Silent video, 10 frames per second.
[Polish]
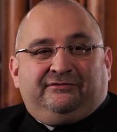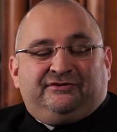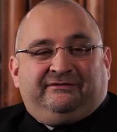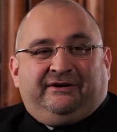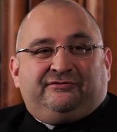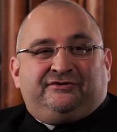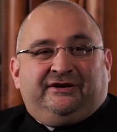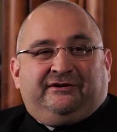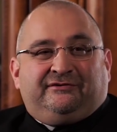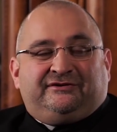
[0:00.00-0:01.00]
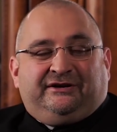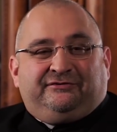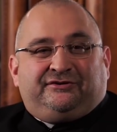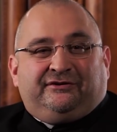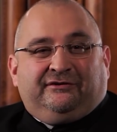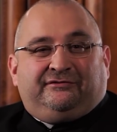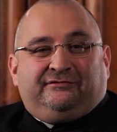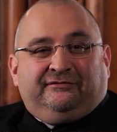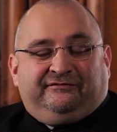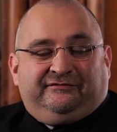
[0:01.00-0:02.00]
używa różnego rodzaju
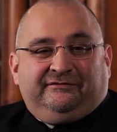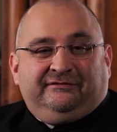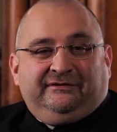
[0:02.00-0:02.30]
środków.